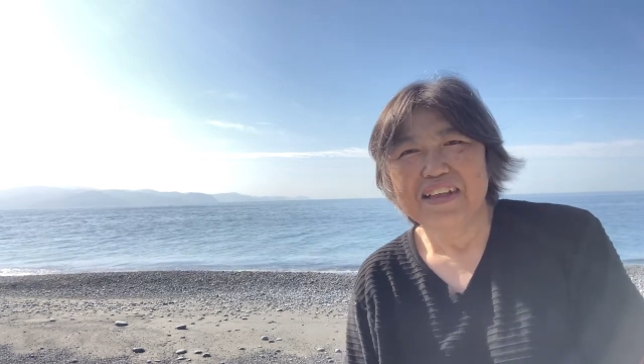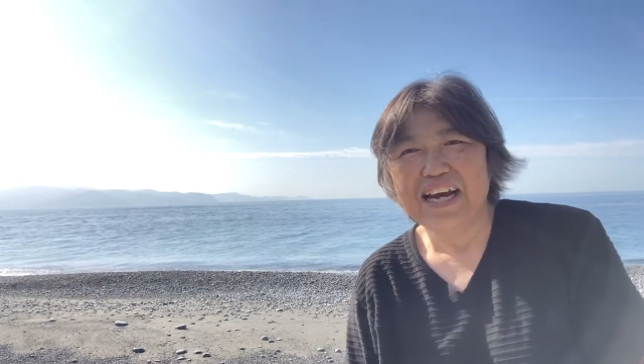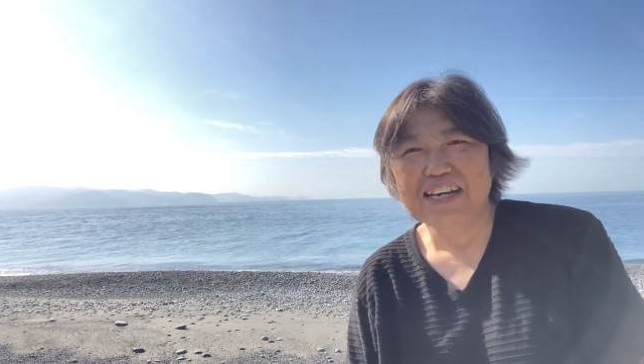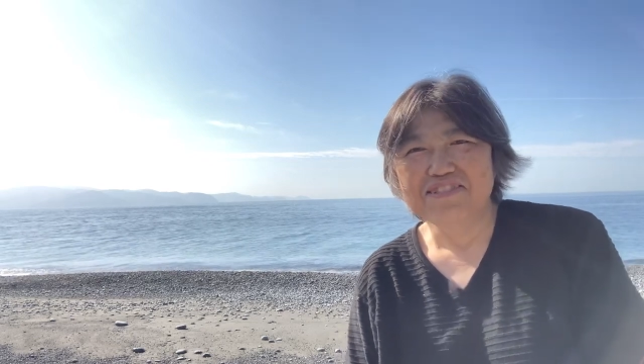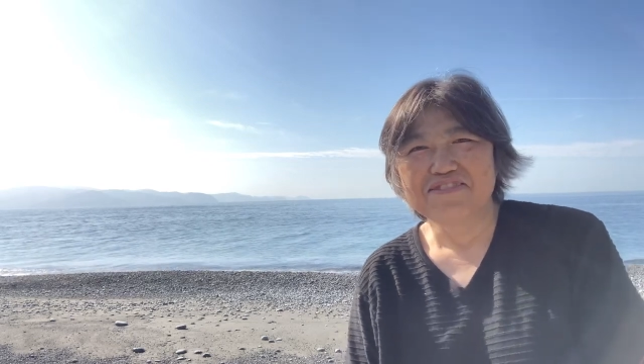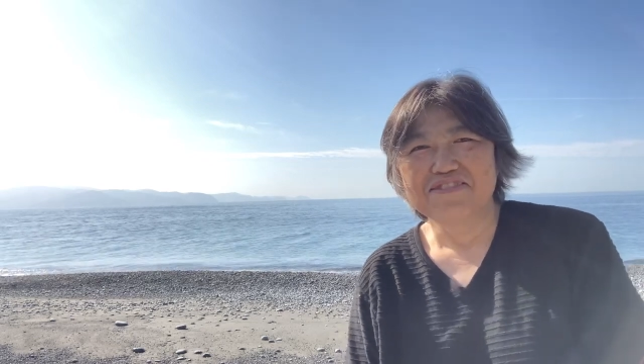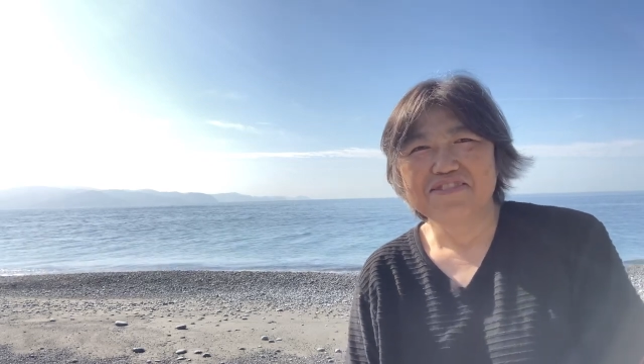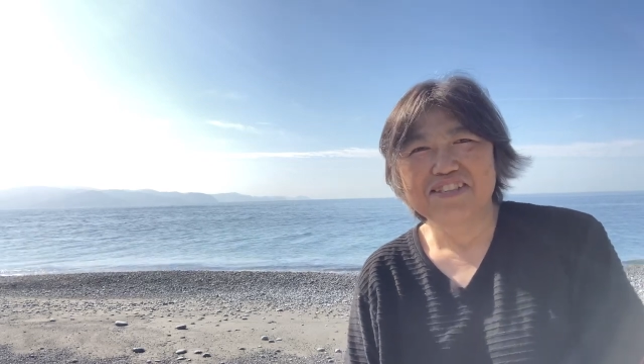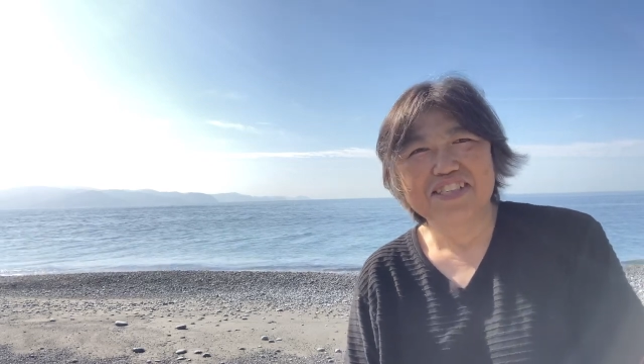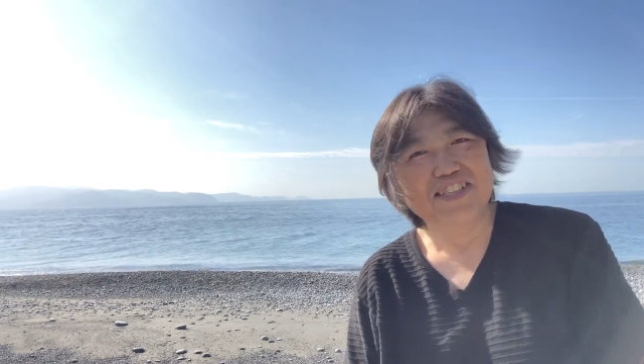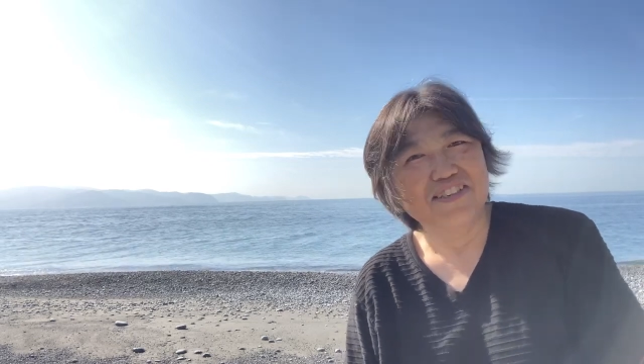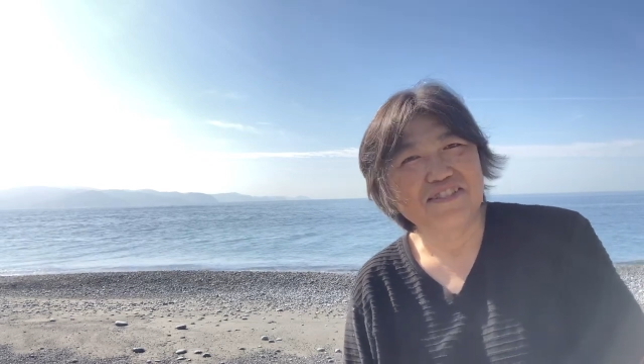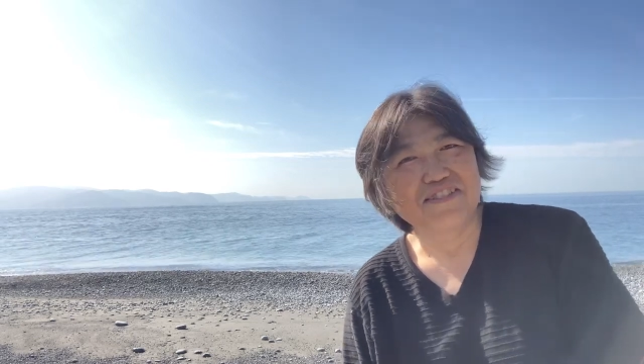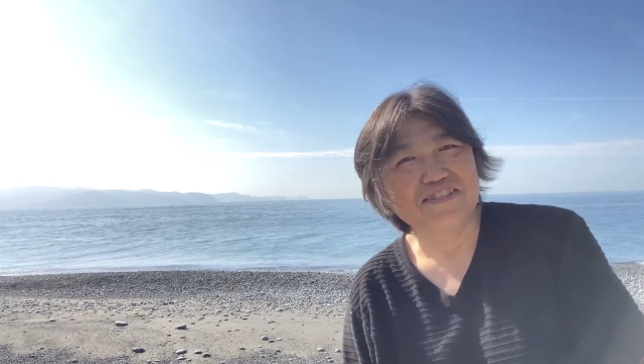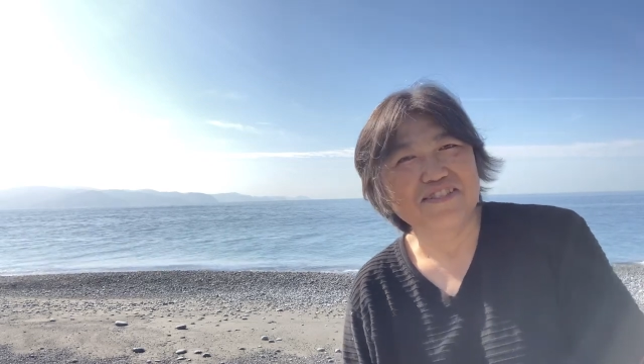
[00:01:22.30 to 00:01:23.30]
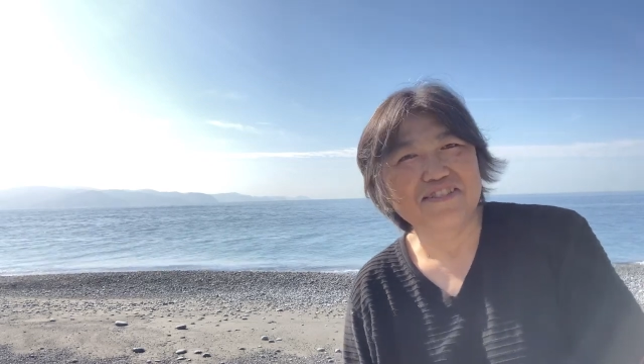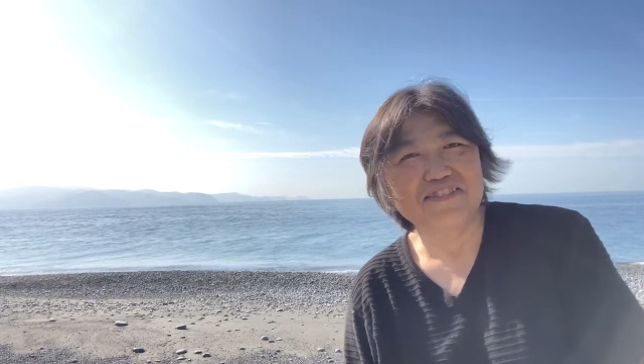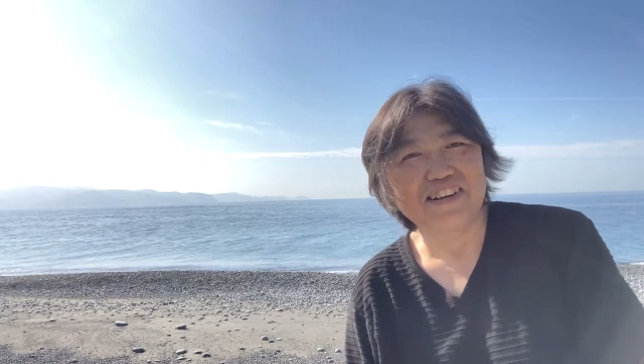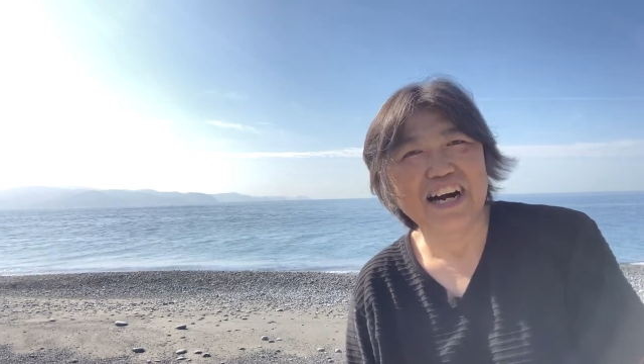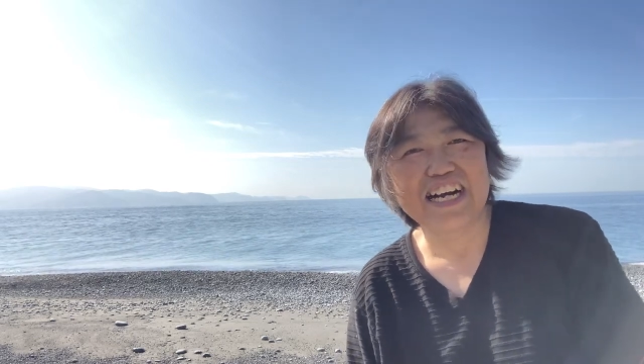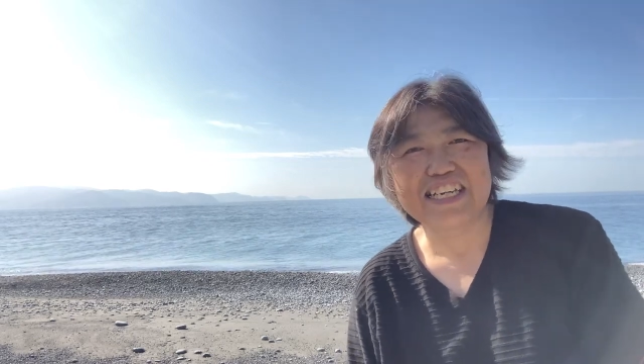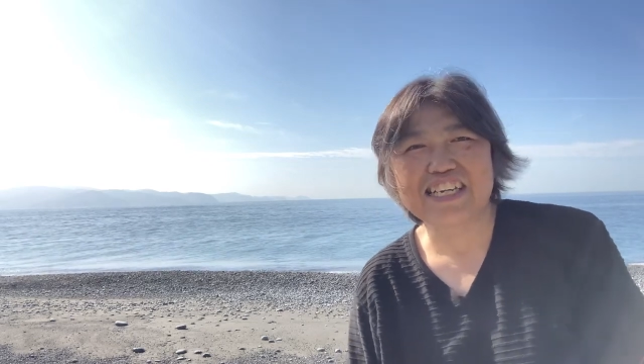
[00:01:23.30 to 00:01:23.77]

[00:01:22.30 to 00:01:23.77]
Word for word: あのー、白黒をはっ